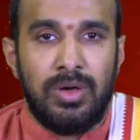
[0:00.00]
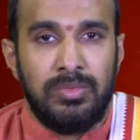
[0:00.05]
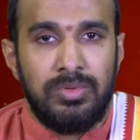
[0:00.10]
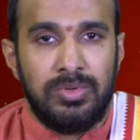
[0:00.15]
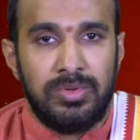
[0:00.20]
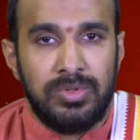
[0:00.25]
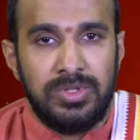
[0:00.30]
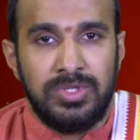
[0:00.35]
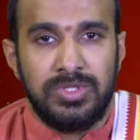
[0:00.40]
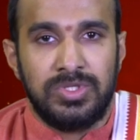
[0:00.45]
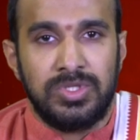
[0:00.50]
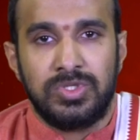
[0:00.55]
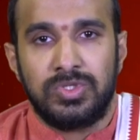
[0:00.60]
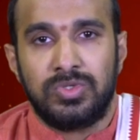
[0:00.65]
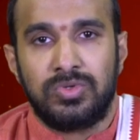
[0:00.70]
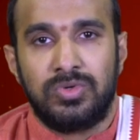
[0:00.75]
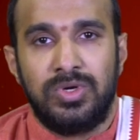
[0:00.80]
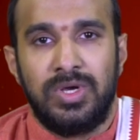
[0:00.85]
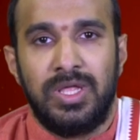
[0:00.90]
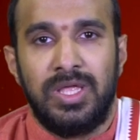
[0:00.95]
అభివృద్ధి
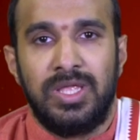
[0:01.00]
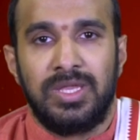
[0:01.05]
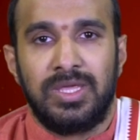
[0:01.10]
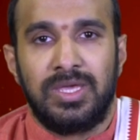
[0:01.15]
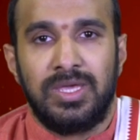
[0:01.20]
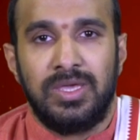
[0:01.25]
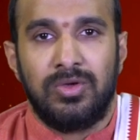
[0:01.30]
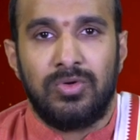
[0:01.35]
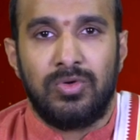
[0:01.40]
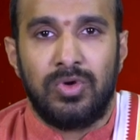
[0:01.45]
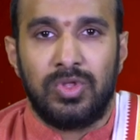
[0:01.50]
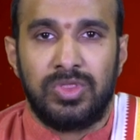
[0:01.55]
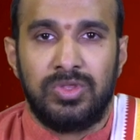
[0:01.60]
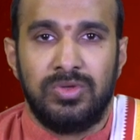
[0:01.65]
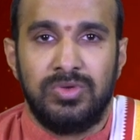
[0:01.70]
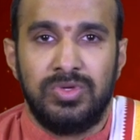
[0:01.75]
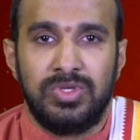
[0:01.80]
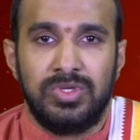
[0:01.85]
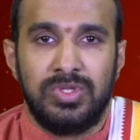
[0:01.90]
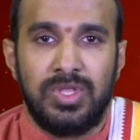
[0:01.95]
చేసుకోవడానికి కొత్త
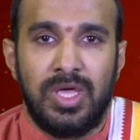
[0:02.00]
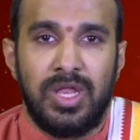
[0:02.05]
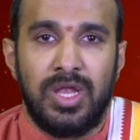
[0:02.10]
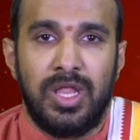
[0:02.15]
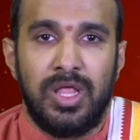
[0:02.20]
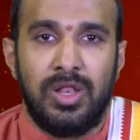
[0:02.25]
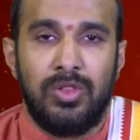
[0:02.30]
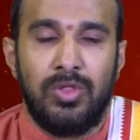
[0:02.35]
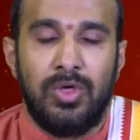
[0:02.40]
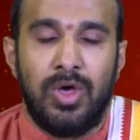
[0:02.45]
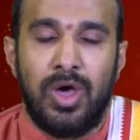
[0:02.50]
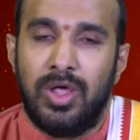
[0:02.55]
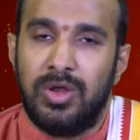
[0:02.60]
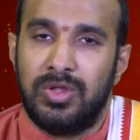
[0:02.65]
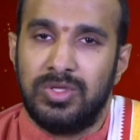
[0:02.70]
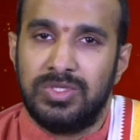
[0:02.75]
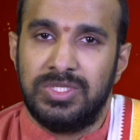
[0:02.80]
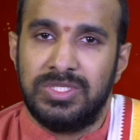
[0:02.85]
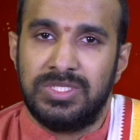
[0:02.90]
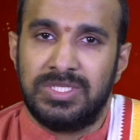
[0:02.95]
విధానాల్లో
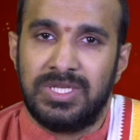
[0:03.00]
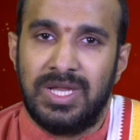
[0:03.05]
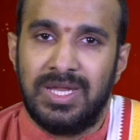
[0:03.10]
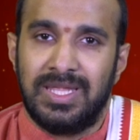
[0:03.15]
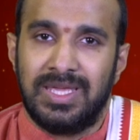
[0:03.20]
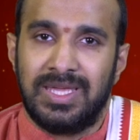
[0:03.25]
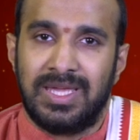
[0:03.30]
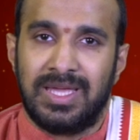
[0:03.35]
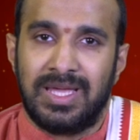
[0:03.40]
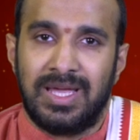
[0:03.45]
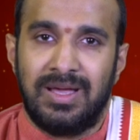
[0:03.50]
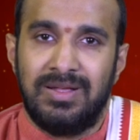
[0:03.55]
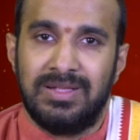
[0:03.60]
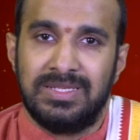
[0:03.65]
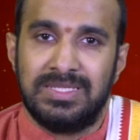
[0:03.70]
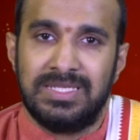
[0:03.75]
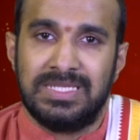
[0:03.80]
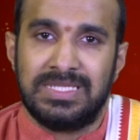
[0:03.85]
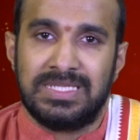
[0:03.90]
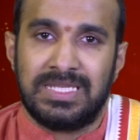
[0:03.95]
ఆలోచించడానికి
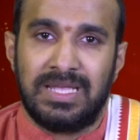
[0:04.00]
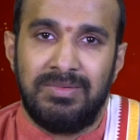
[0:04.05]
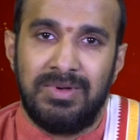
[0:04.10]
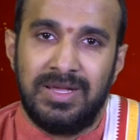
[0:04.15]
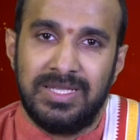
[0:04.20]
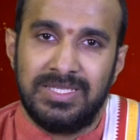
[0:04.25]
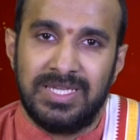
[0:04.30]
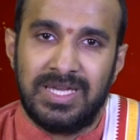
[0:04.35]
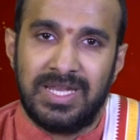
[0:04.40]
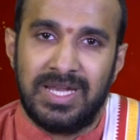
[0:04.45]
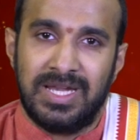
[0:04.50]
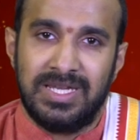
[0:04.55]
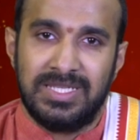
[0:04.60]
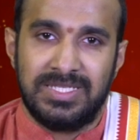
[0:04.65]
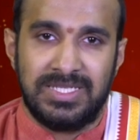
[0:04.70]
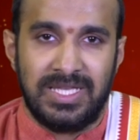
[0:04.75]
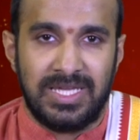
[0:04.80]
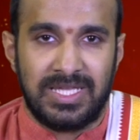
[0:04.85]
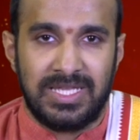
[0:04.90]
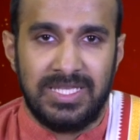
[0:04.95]
కావాల్సిన సమాచారాన్ని
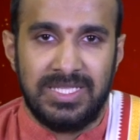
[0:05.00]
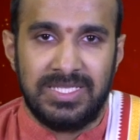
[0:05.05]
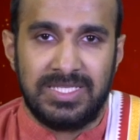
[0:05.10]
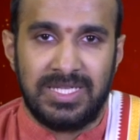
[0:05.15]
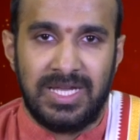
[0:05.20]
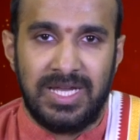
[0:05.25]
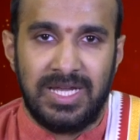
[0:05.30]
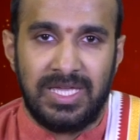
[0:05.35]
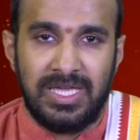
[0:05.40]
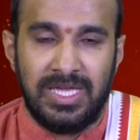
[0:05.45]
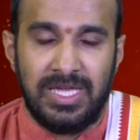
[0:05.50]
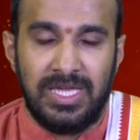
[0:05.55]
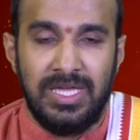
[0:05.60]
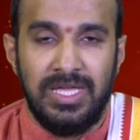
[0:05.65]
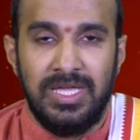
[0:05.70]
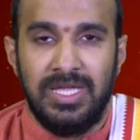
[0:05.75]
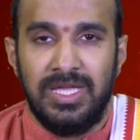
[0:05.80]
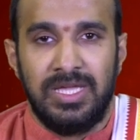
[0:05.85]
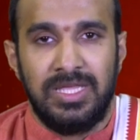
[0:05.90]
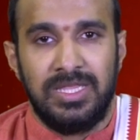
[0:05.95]
సేకరించడానికి
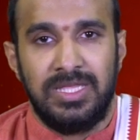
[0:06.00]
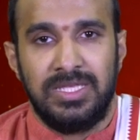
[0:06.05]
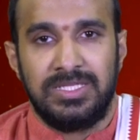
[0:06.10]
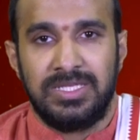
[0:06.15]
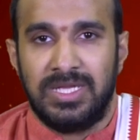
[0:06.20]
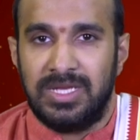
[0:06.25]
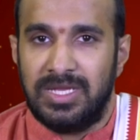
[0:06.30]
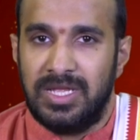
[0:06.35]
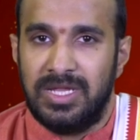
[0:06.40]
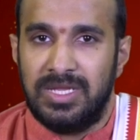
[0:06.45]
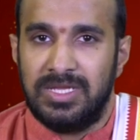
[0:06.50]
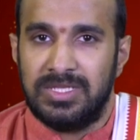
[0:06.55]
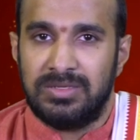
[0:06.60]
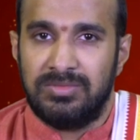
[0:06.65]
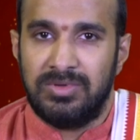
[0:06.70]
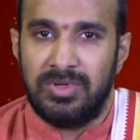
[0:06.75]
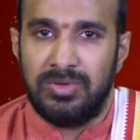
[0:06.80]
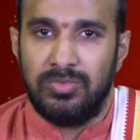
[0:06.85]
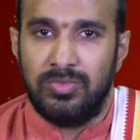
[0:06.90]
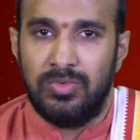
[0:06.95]
ఇది సరైన
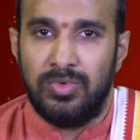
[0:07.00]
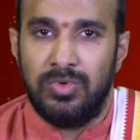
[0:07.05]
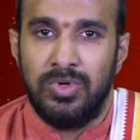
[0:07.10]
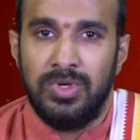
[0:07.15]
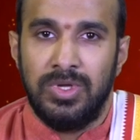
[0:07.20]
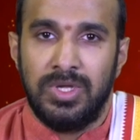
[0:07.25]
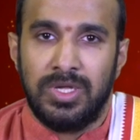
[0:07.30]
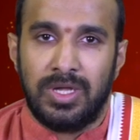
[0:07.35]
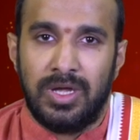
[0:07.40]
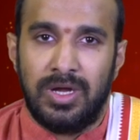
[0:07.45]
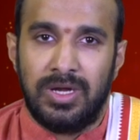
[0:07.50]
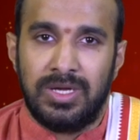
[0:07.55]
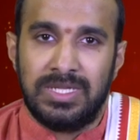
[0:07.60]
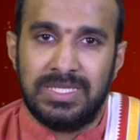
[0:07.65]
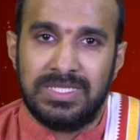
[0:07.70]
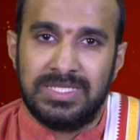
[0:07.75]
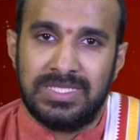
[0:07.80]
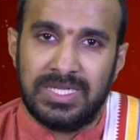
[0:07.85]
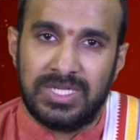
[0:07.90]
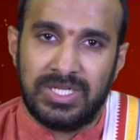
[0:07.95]
సమయము
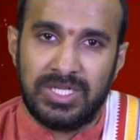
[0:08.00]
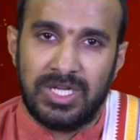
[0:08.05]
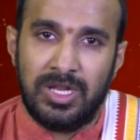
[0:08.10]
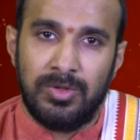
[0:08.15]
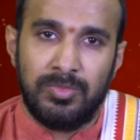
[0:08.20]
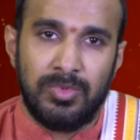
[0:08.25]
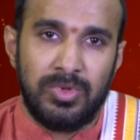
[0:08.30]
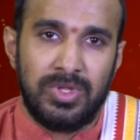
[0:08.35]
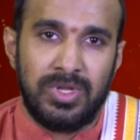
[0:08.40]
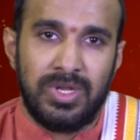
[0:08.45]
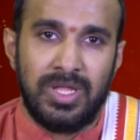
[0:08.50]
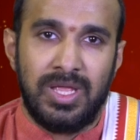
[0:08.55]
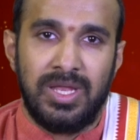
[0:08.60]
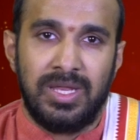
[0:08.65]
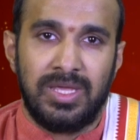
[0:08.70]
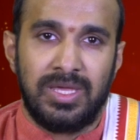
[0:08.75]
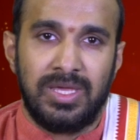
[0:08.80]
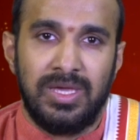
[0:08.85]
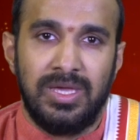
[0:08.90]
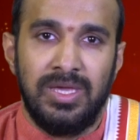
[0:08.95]
కాబట్టి శిక్షణ
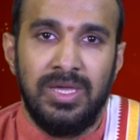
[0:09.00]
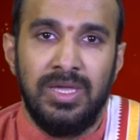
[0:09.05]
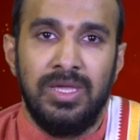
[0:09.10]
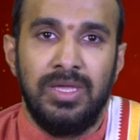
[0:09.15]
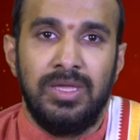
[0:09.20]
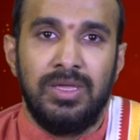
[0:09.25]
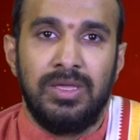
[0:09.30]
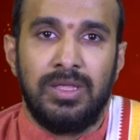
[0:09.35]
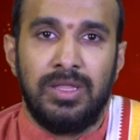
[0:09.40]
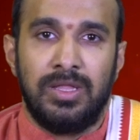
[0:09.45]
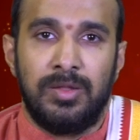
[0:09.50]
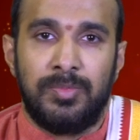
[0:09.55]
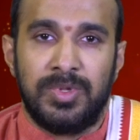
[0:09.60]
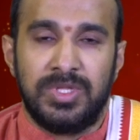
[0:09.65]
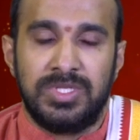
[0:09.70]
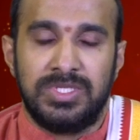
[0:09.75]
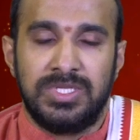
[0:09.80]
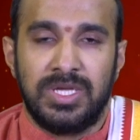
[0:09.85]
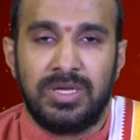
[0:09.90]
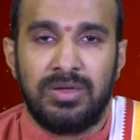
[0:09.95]
పొందడానికి లేదా
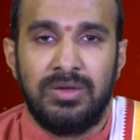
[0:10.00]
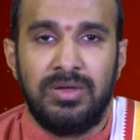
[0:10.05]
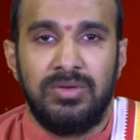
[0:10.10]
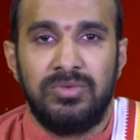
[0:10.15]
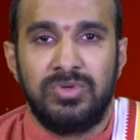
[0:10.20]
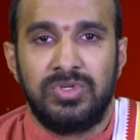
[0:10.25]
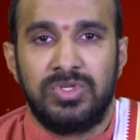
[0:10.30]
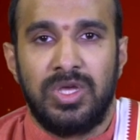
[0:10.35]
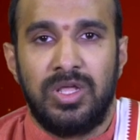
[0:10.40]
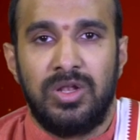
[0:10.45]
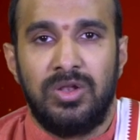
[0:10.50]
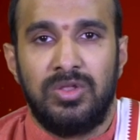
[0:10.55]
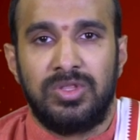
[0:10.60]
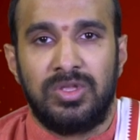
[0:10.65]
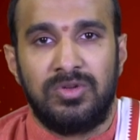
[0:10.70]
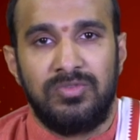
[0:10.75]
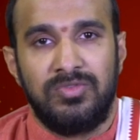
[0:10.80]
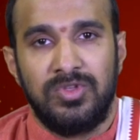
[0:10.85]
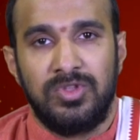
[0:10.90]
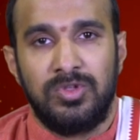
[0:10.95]
ప్రత్యేకమైన విషయాల్లో
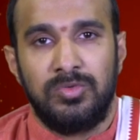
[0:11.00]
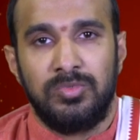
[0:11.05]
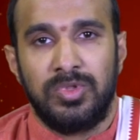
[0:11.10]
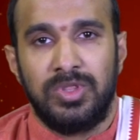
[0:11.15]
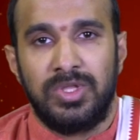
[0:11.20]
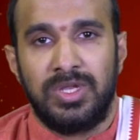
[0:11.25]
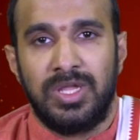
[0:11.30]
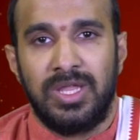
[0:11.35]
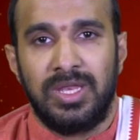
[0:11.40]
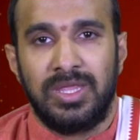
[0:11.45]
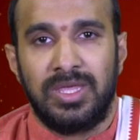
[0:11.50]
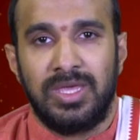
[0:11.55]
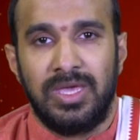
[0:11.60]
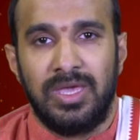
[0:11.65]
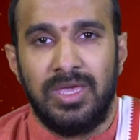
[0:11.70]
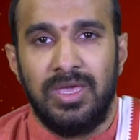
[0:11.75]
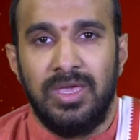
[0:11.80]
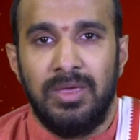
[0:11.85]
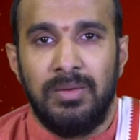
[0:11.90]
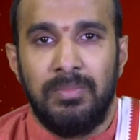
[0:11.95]
తర్ఫీదును పొందడానికి
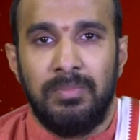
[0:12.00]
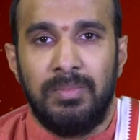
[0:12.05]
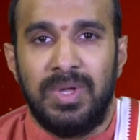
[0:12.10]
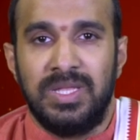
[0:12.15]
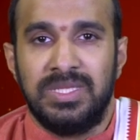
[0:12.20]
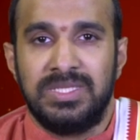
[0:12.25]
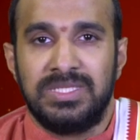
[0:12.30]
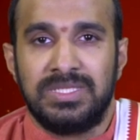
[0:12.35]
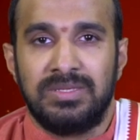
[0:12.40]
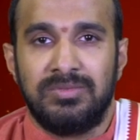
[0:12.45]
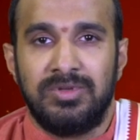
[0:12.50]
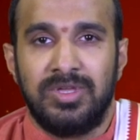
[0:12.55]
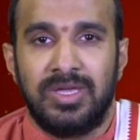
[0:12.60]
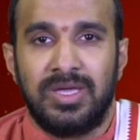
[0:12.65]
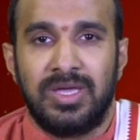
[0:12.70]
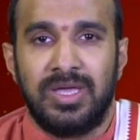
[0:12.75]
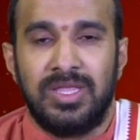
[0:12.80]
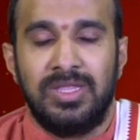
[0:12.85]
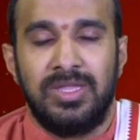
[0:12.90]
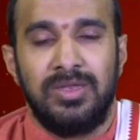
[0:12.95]
మంచి
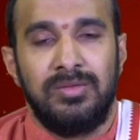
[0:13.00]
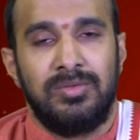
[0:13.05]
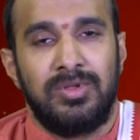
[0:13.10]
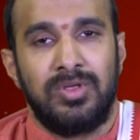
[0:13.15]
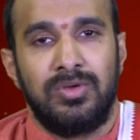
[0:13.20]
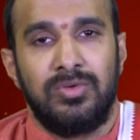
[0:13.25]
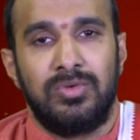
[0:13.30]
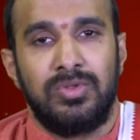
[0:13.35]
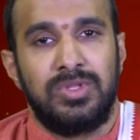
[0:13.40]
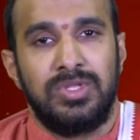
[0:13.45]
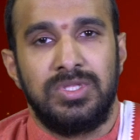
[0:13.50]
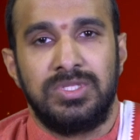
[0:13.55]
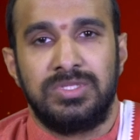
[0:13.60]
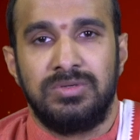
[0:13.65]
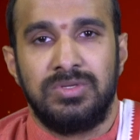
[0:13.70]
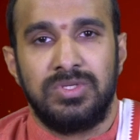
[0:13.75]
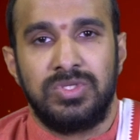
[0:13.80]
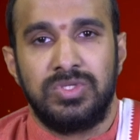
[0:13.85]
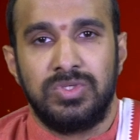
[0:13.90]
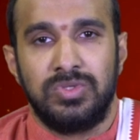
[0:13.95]
సమయంగా దీన్ని మనం
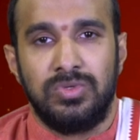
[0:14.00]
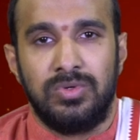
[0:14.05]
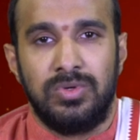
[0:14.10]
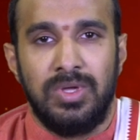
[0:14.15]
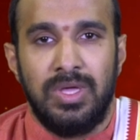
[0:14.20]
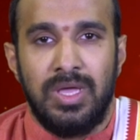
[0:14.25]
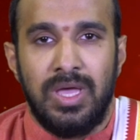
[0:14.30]
గుర్తించవచ్చు